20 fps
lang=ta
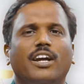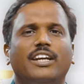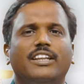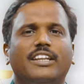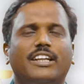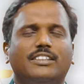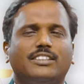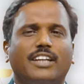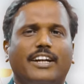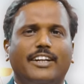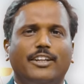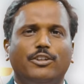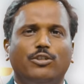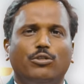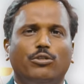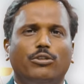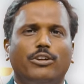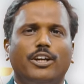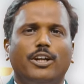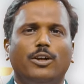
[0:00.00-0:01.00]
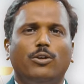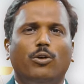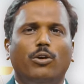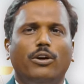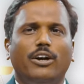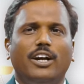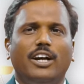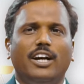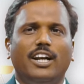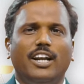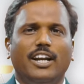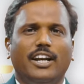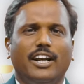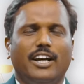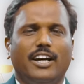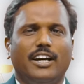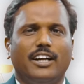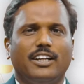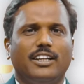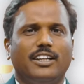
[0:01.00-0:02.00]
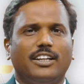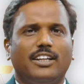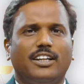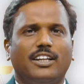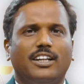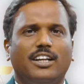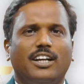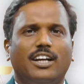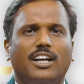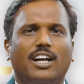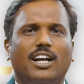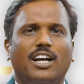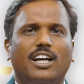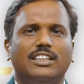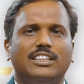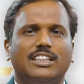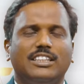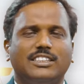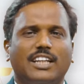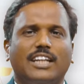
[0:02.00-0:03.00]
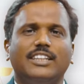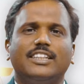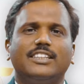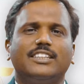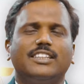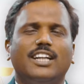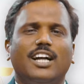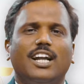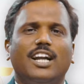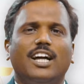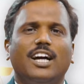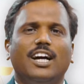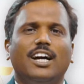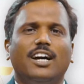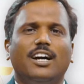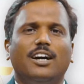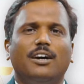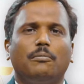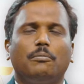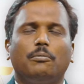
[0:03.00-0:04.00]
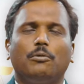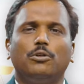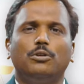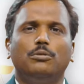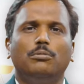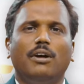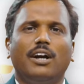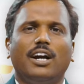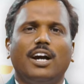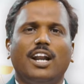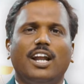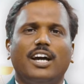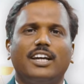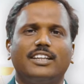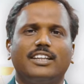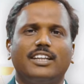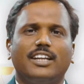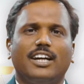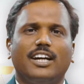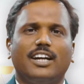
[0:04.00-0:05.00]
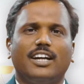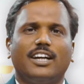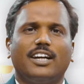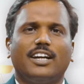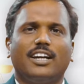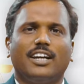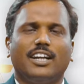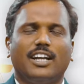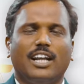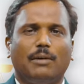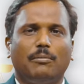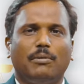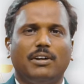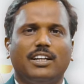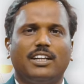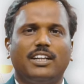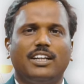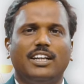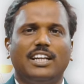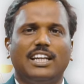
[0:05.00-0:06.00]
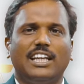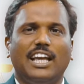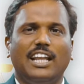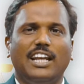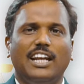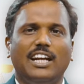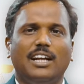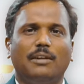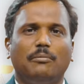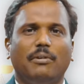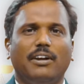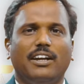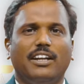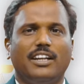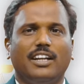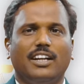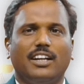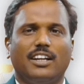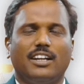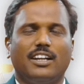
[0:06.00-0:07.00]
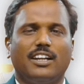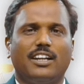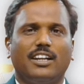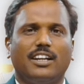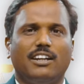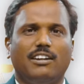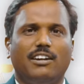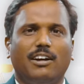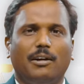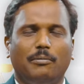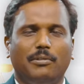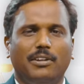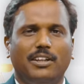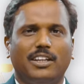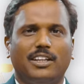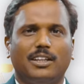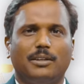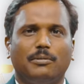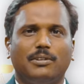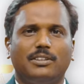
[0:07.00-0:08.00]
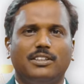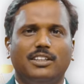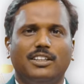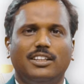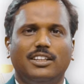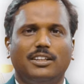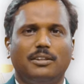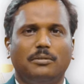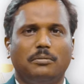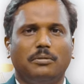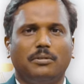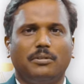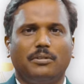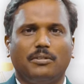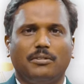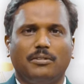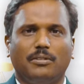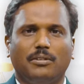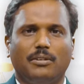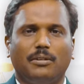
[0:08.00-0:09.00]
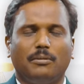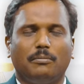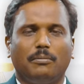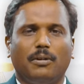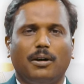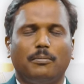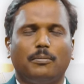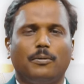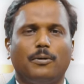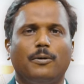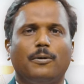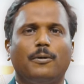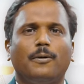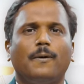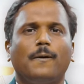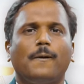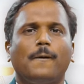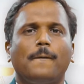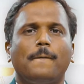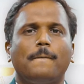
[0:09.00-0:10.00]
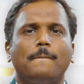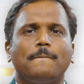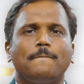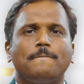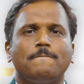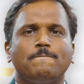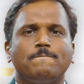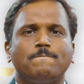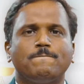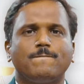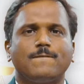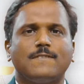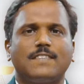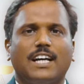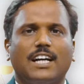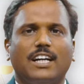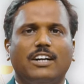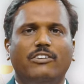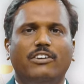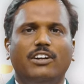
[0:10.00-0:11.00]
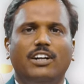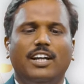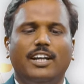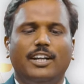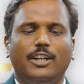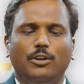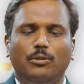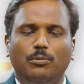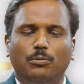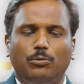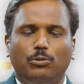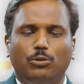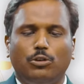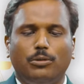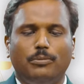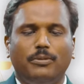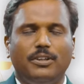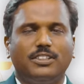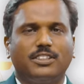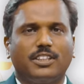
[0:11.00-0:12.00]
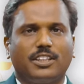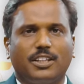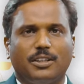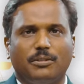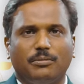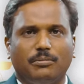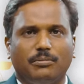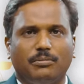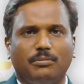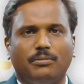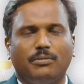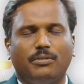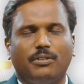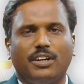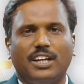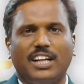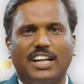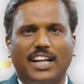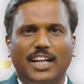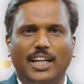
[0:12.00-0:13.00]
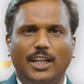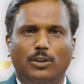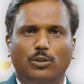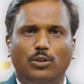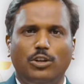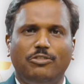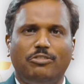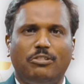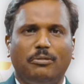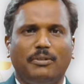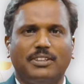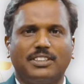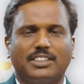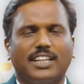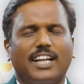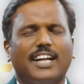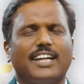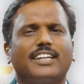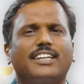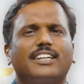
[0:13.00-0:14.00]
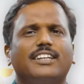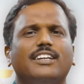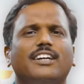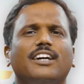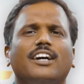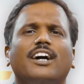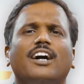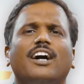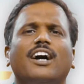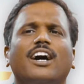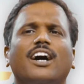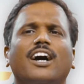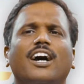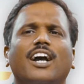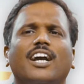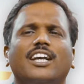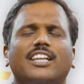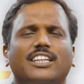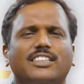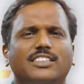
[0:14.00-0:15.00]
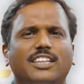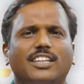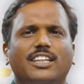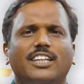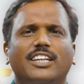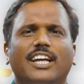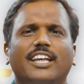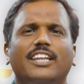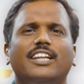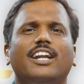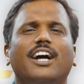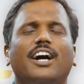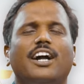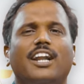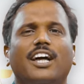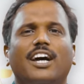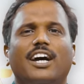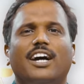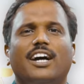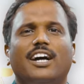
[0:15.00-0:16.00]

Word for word: இந்த சட்டத்தினுடைய நோக்கங்கள் என்ன இந்த சட்டத்தினால பொதுமக்களாகிய நமக்கு என்னென்ன பயன்கள் அப்படிங்கிறத பற்றி பார்ப்போம் தகவல் அறியும் உரிமை சட்டம் ரைட் டு இன்ஃபர்மேஷன் ஆக்ட் இந்த சட்டம் எதனால